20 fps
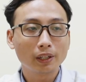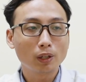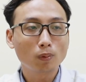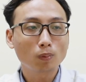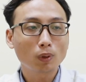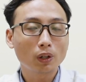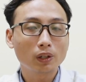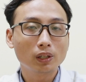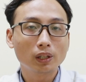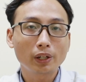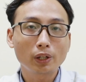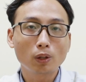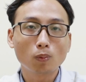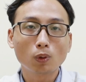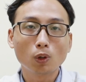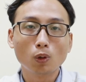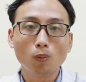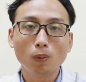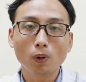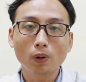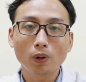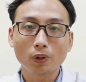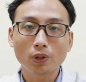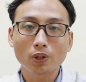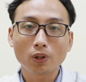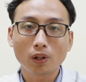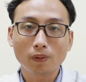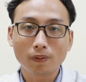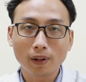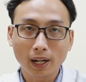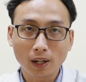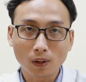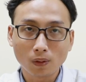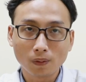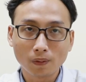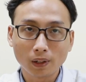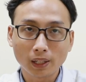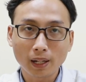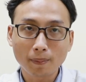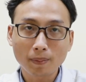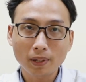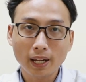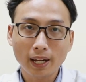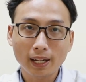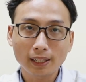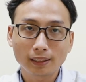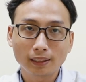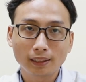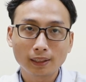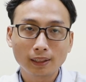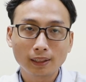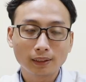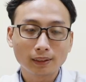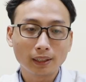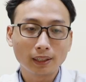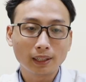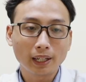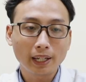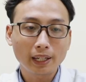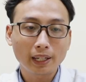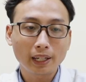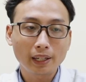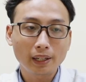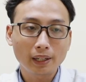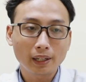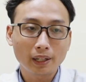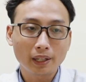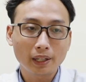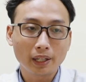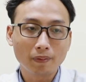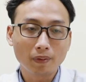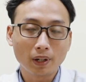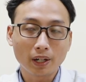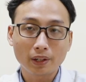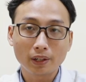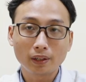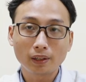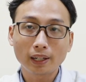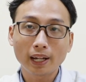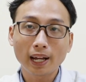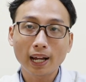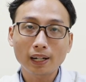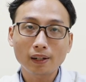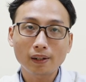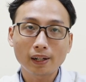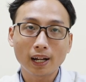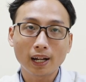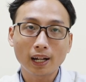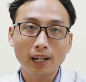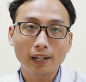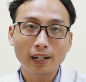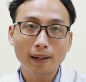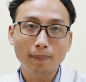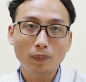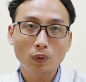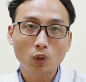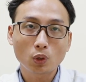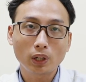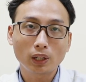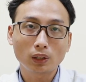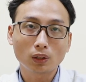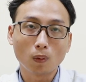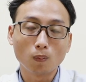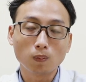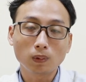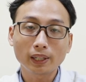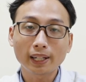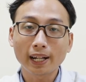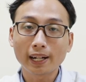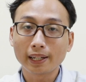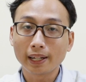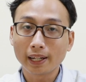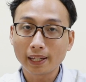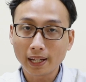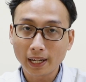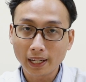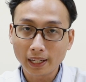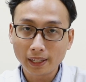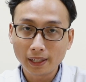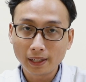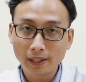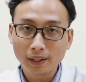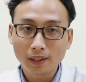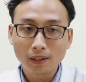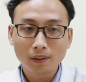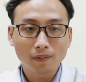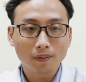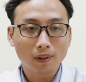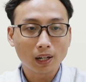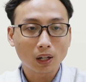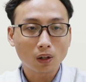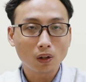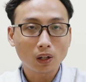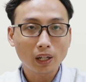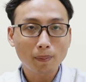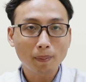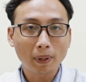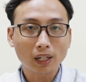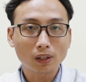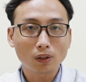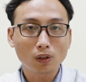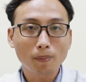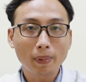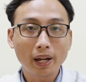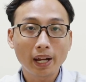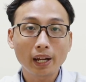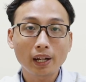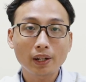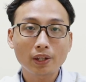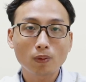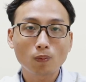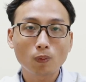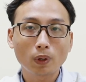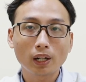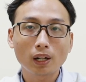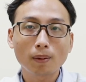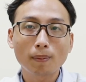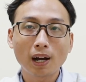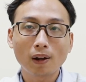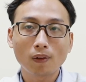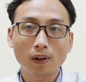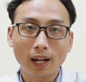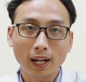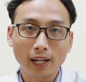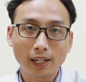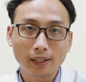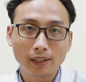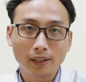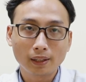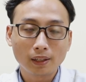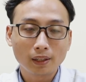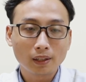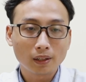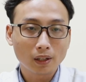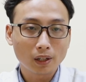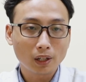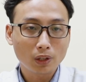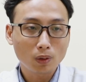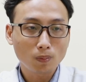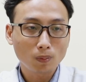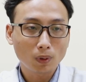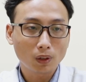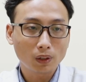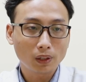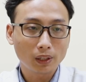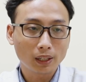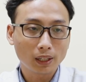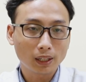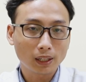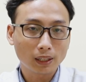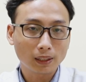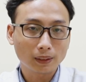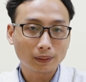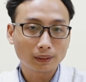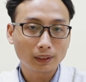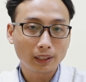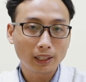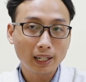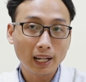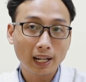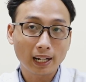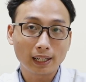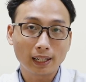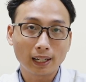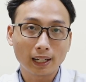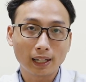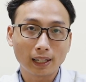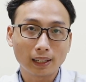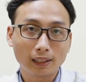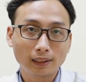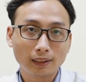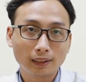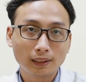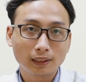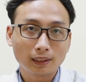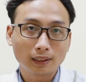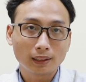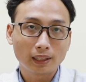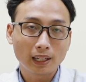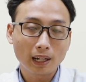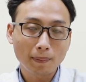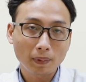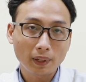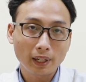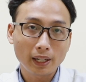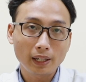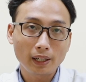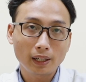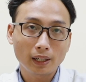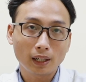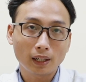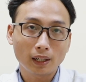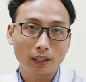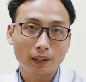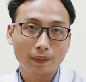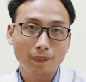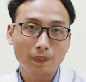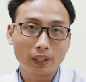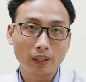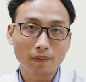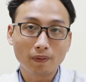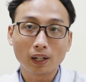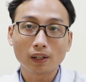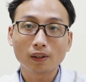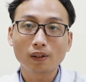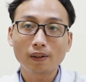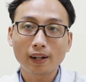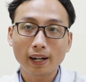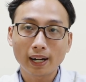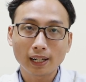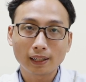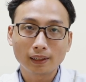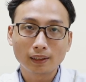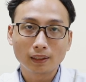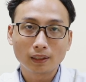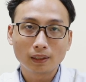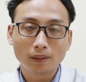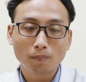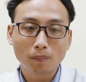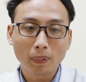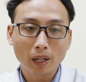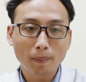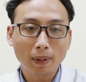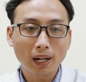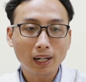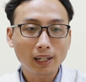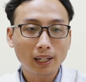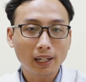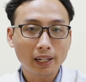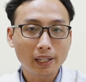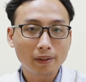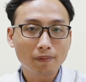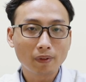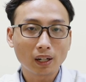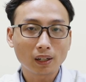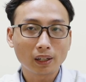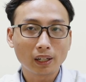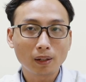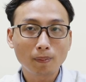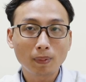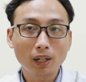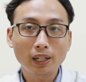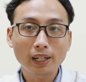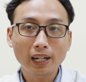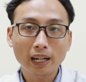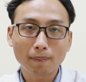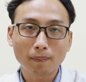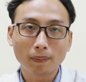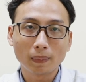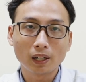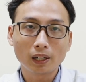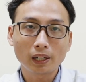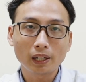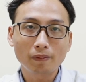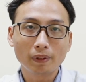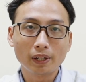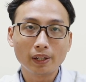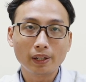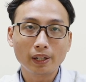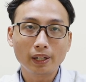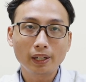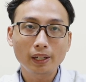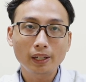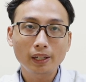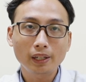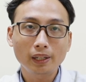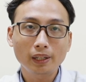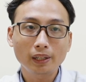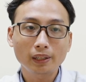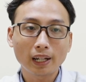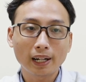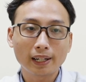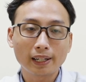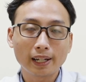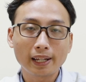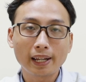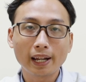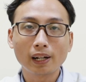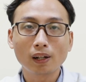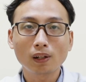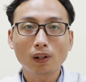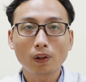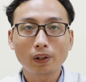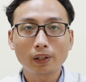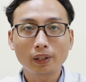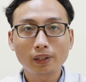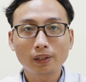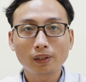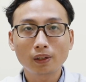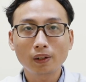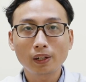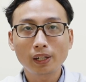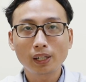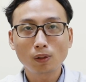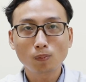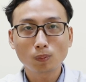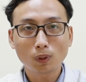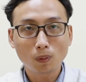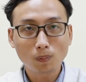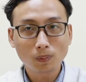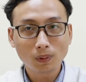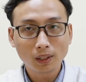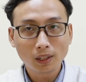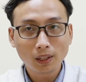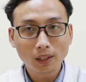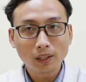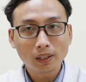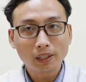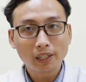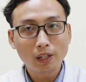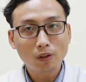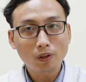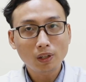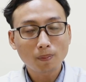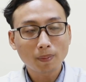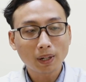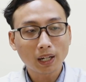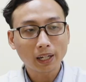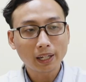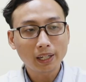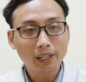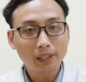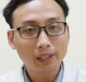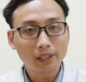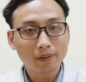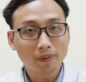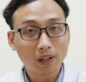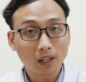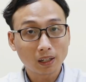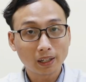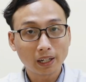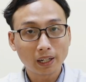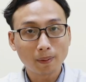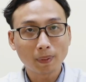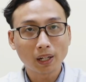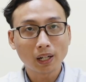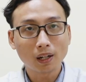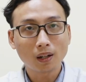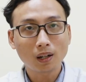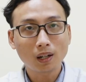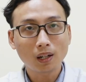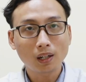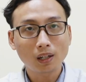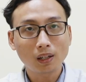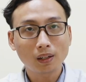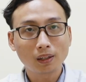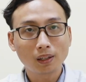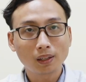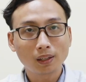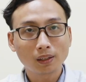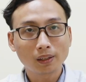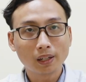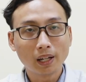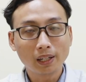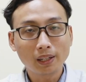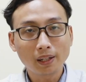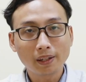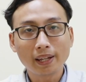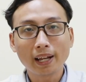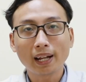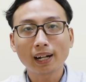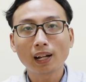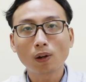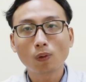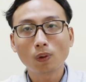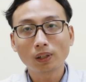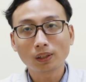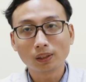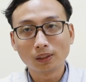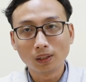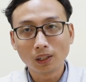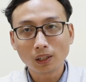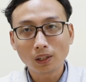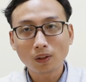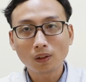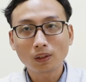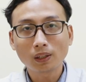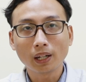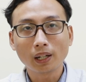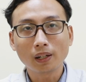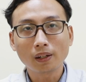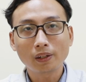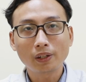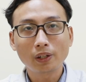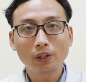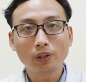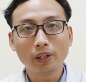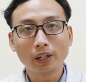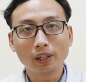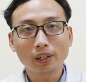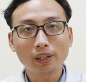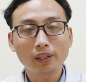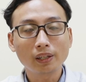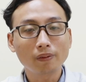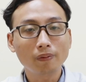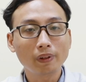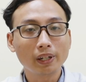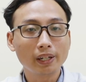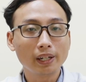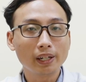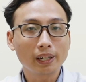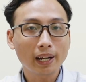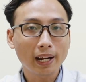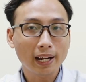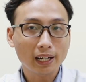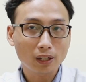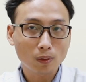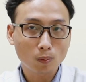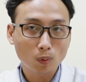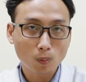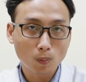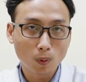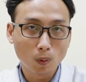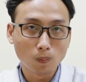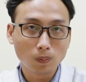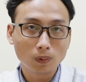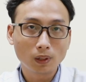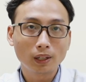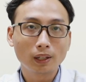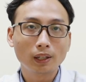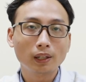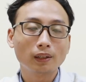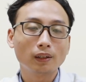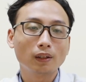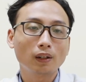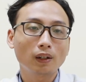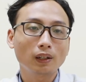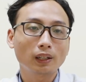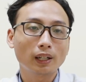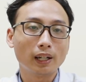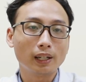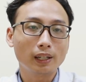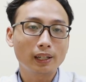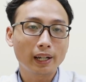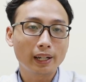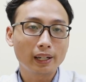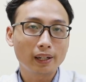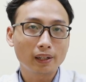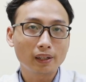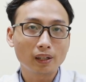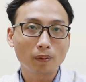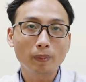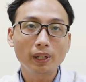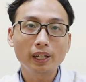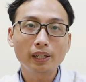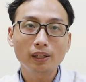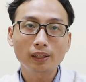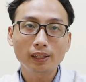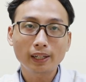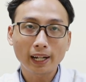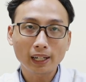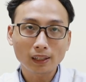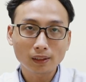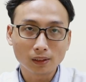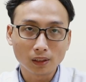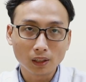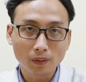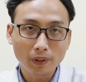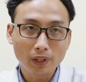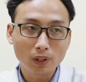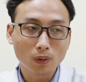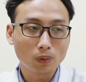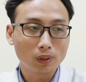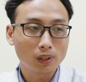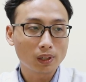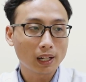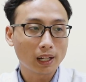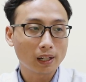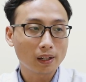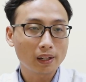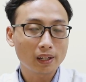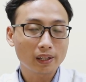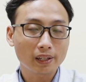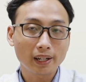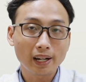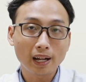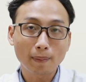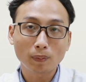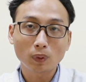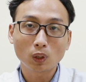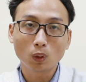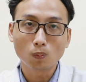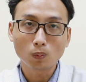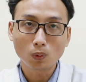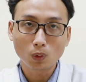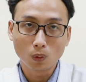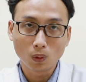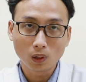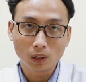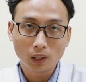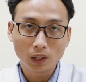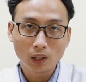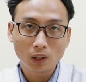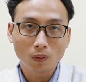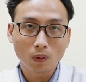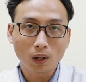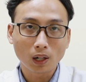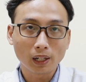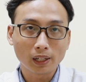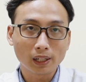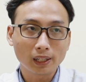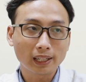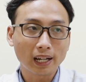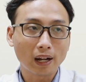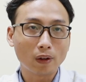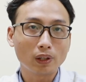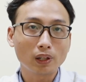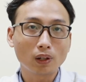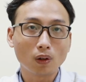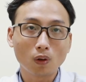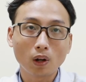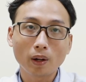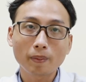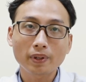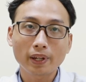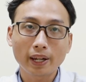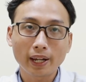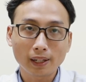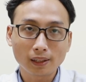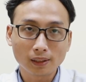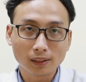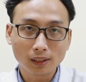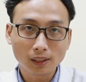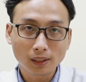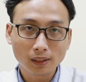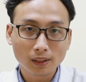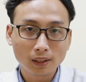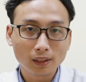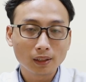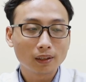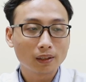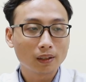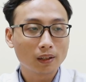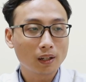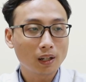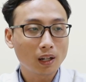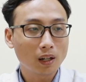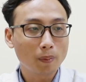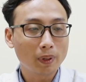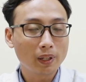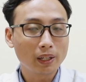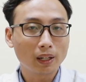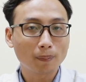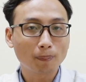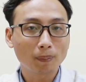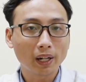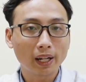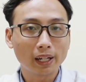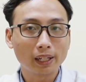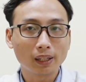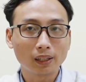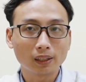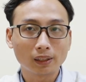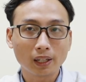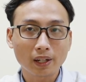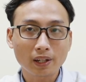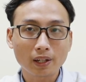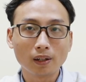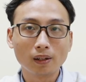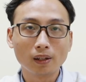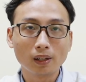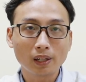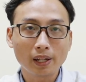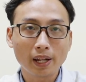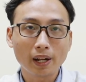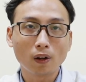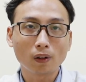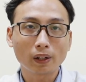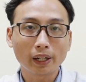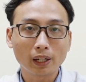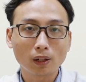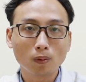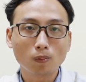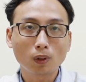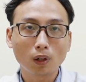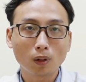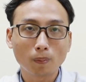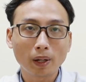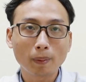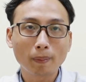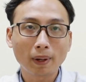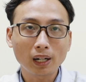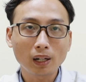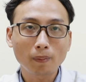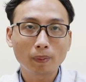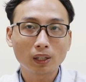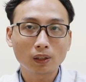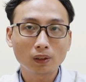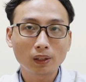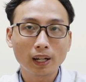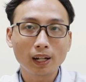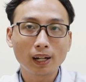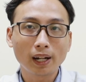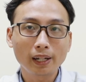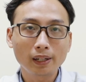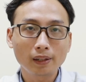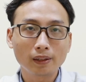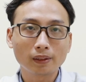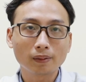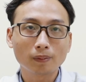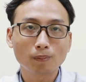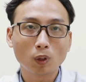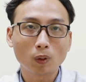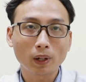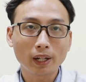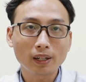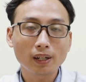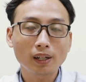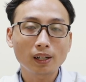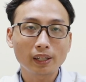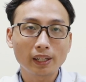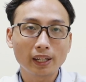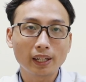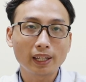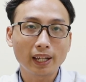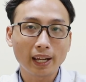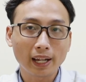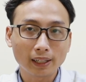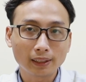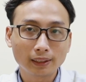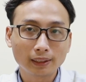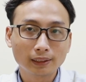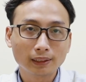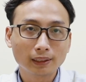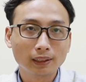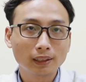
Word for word: chúng tôi đưa cái dụng cụ mổ nội soi vào và thám sát thì thấy cái à, dị vật xương cá nó đã đâm xuyên thủng cái thành dạ dày và có cái mạc nói bé xung quanh nó bao lại do đó chúng tôi à, tiến hành là gấp cái dị vật đó ra may mắn là cái dị vật này nó mới nằm ở cái vị trí thành dạ dày đó thôi nó chưa có đi lung tung nếu như cái dị vật này mà nó để thời gian lâu hơn nữa nó có thể nó di chuyển đến những vị trí khác trong ổ bụng nó có thể gây ra những biến chứng khác nữa ví dụ như là nó sẽ đâm thủng ruột hoặc là nó tạo những ổ áp xe nữa cái đó ở bệnh nhân này thật sự giai đoạn này cũng còn may mắn là mình có thể lấy được một cách rất là nhẹ nhàng